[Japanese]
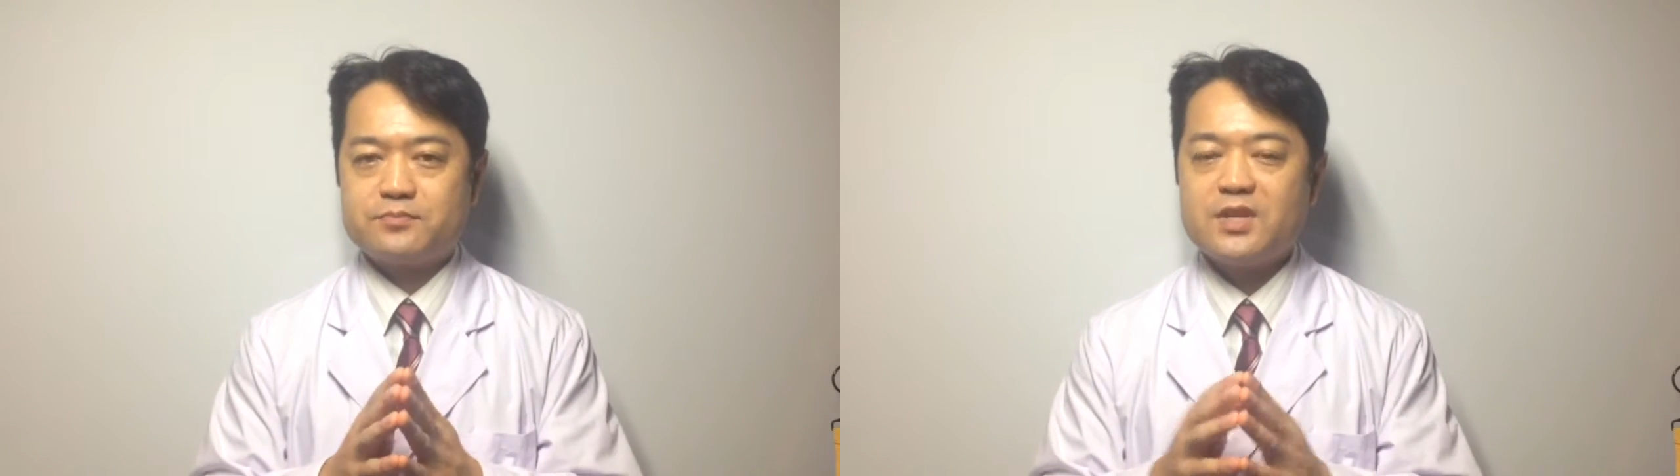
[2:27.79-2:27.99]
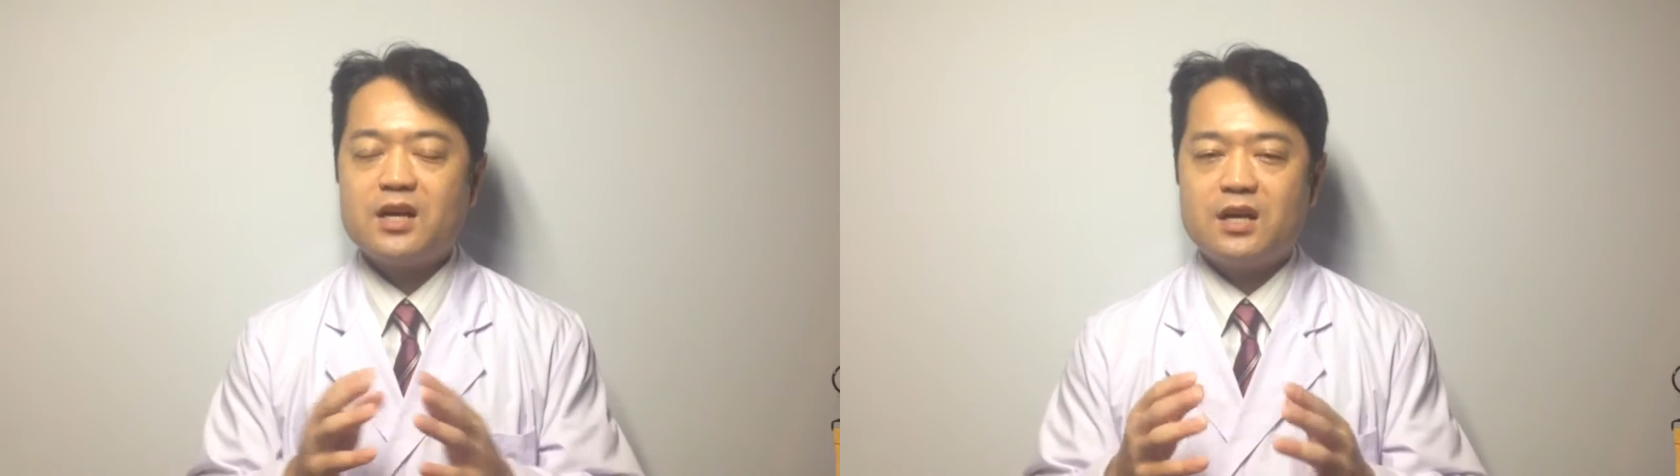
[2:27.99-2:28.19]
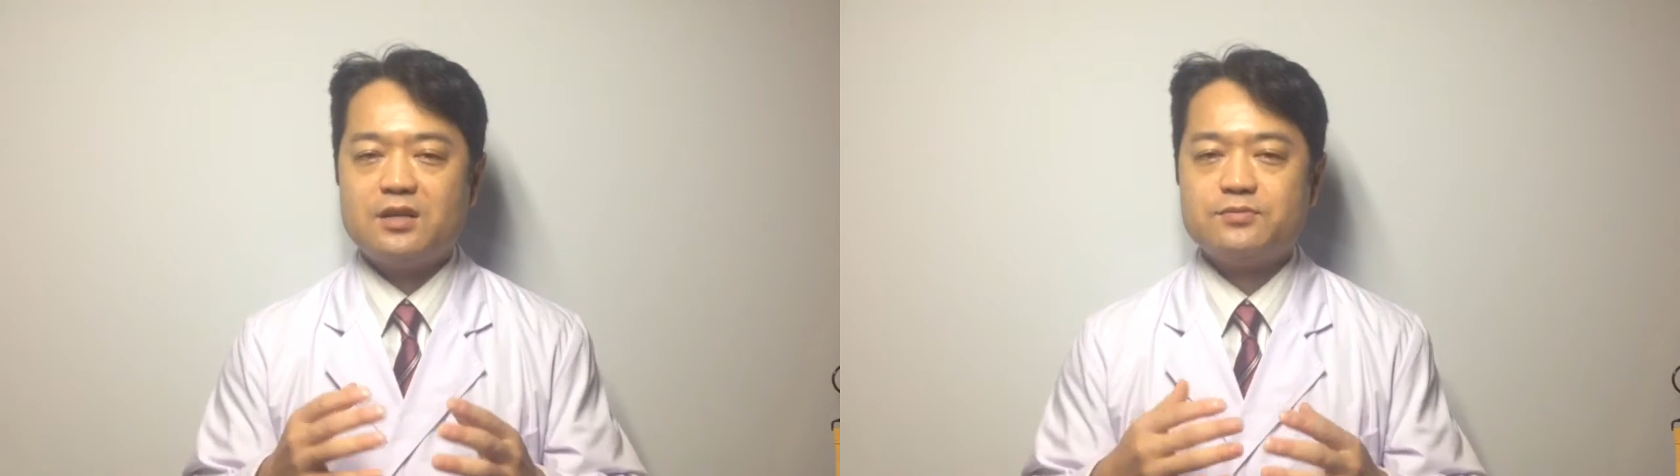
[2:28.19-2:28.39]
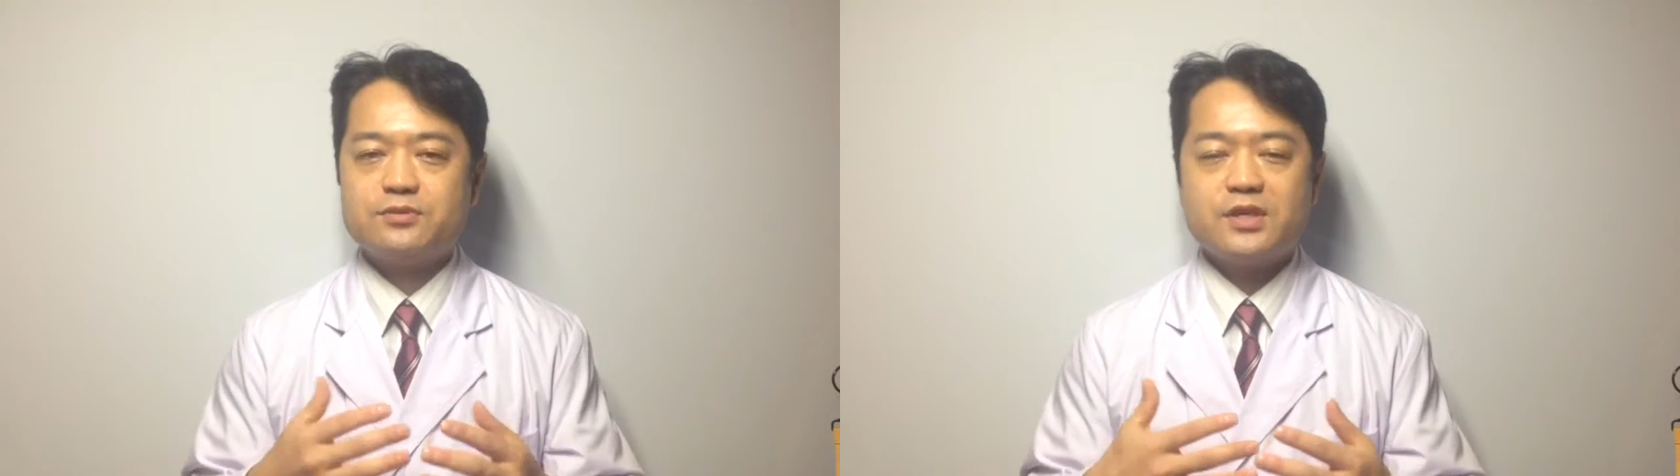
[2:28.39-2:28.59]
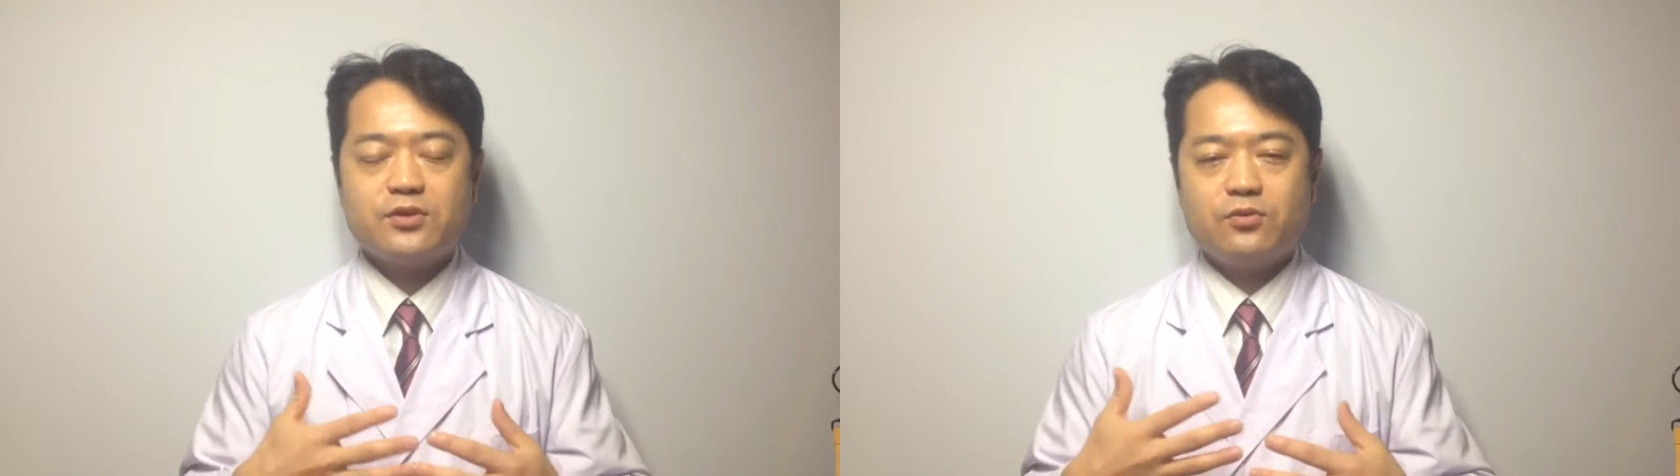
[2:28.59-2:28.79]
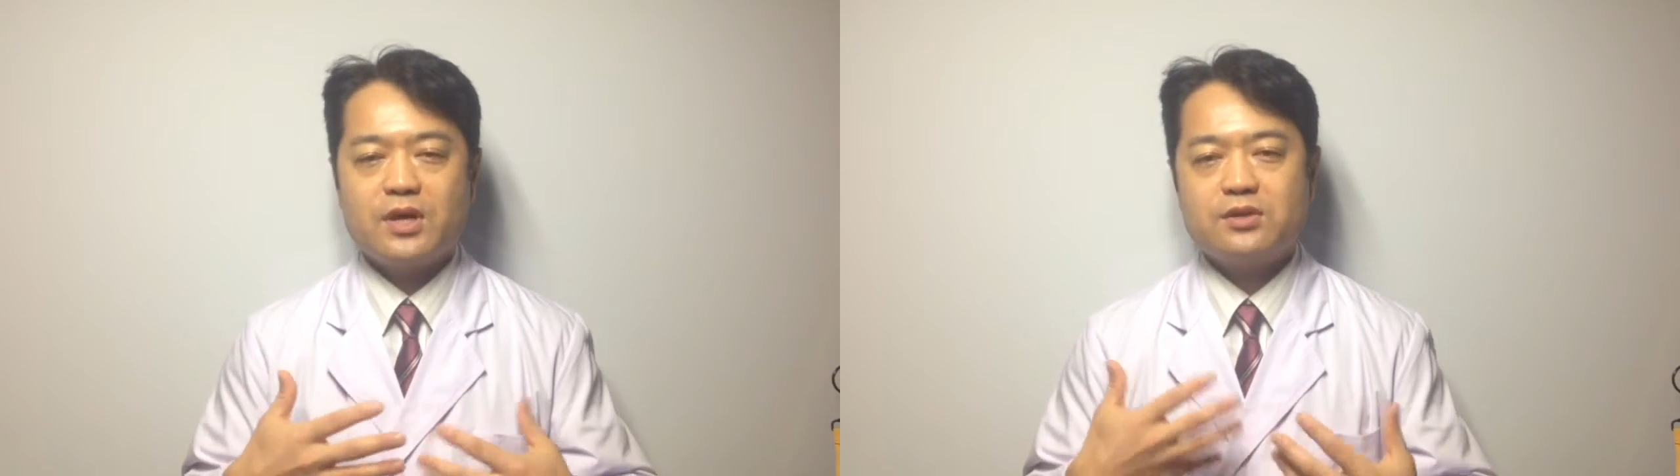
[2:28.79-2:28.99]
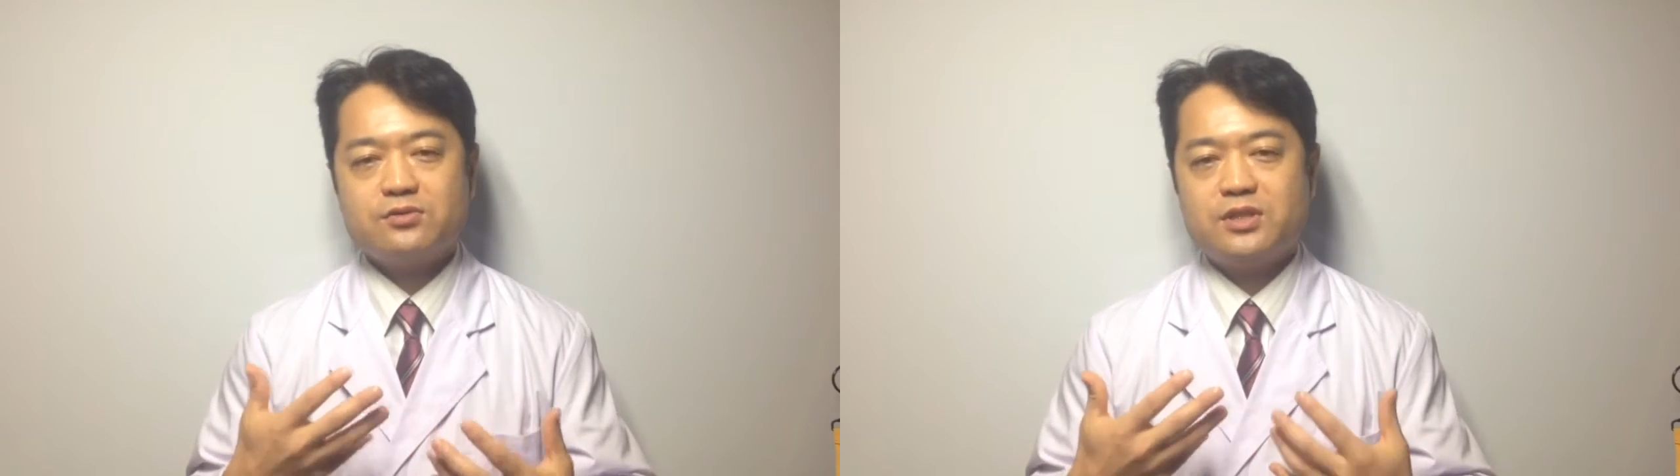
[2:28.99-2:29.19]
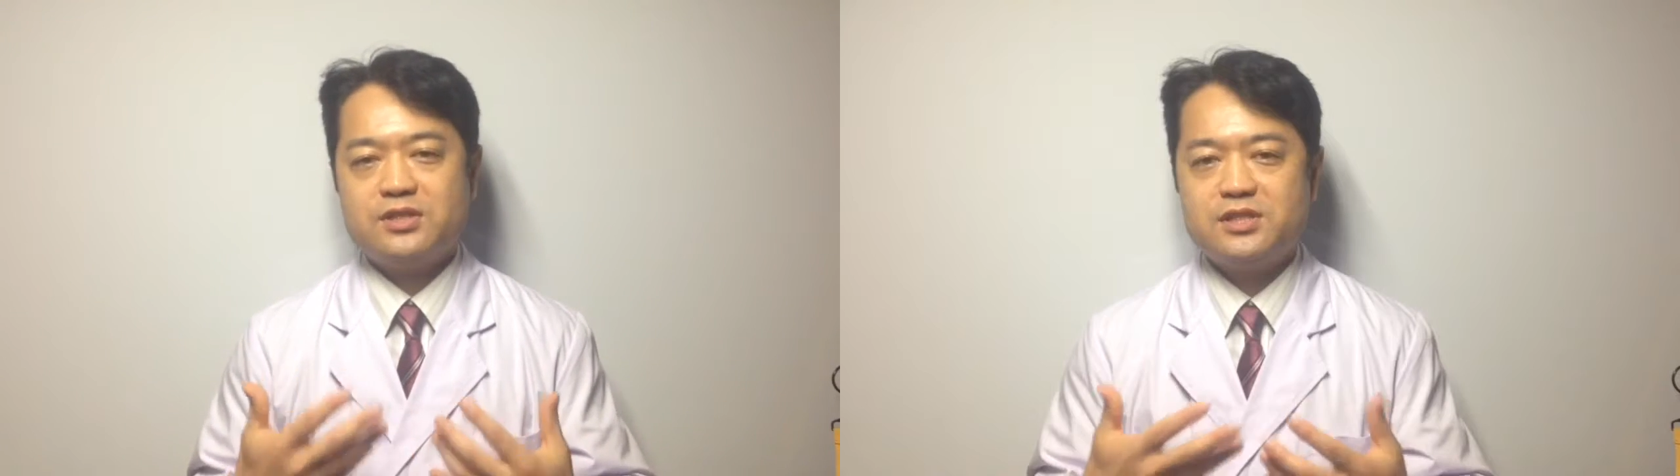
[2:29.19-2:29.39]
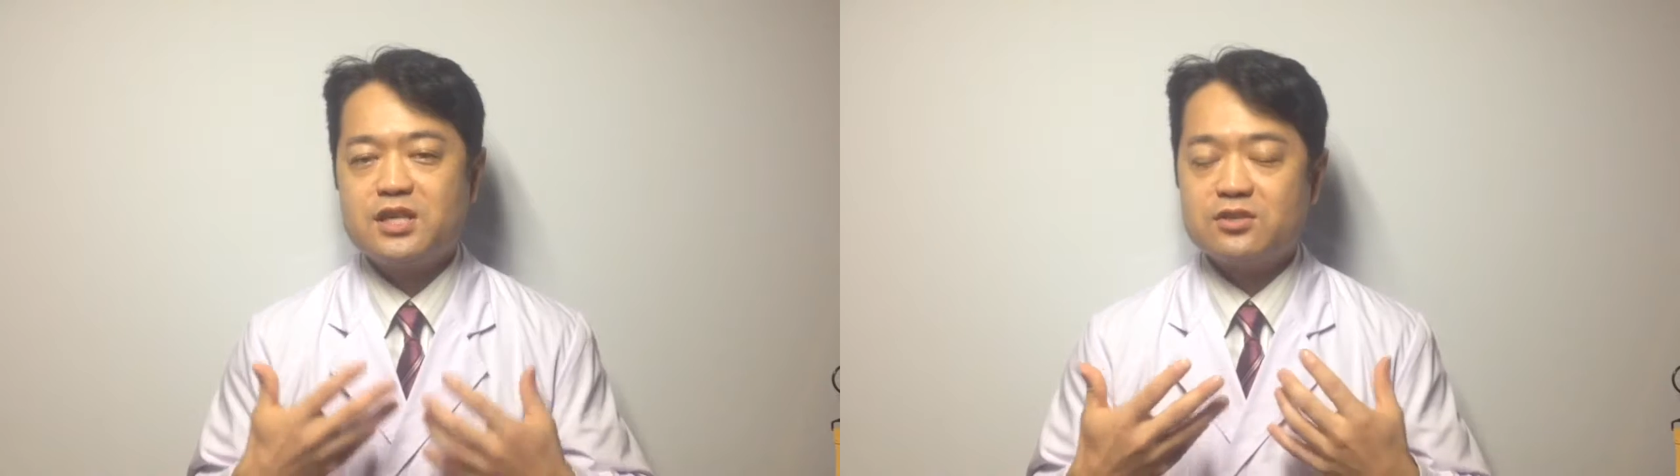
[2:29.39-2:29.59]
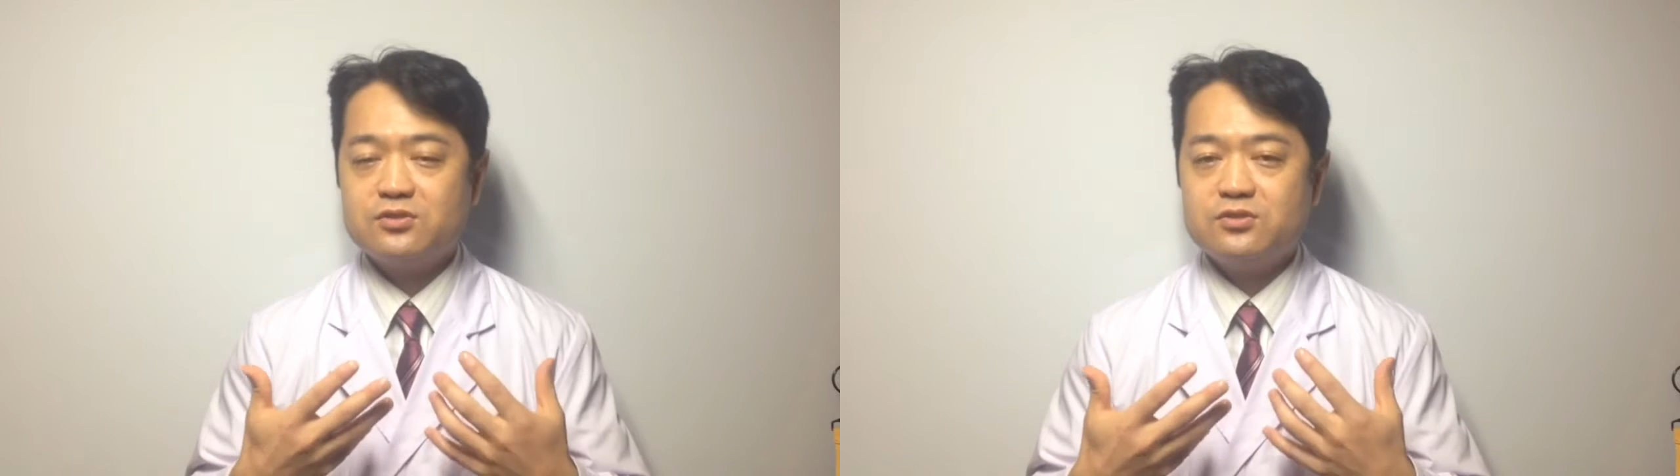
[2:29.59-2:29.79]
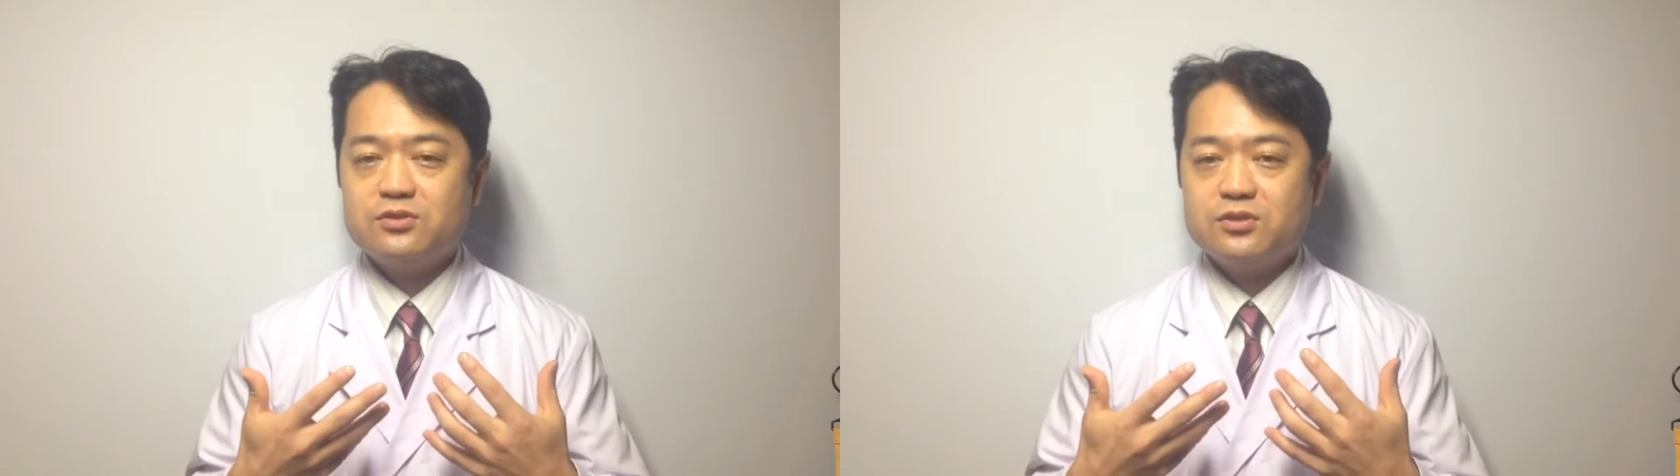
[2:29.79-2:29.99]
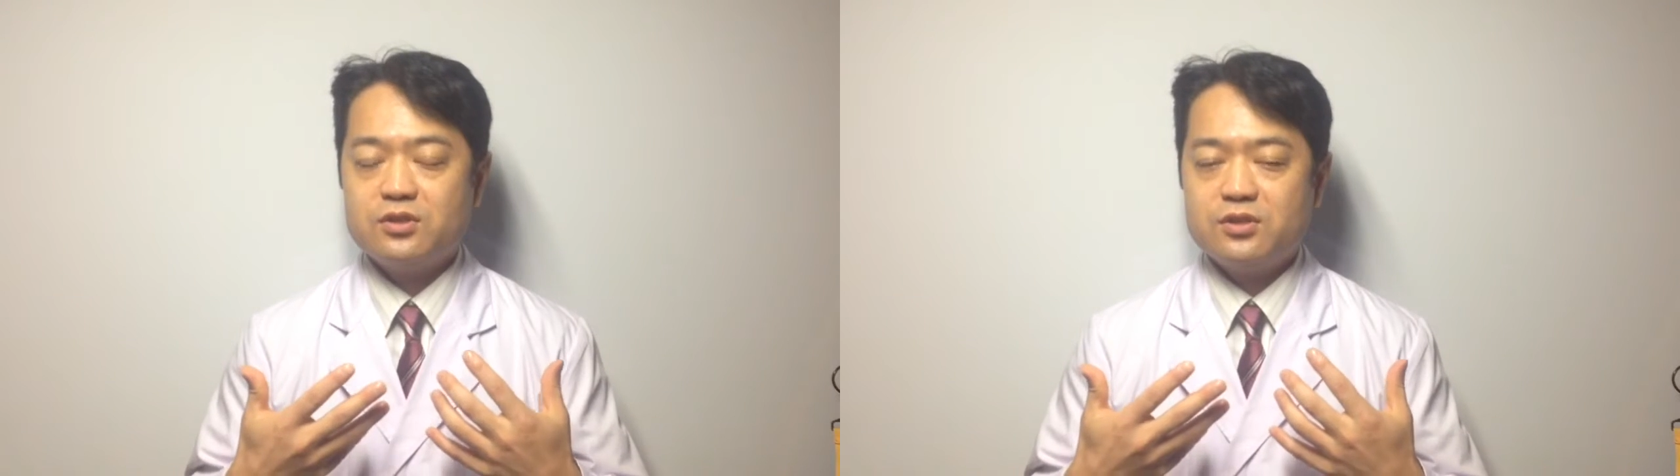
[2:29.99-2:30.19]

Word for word: だから副作用があるって自覚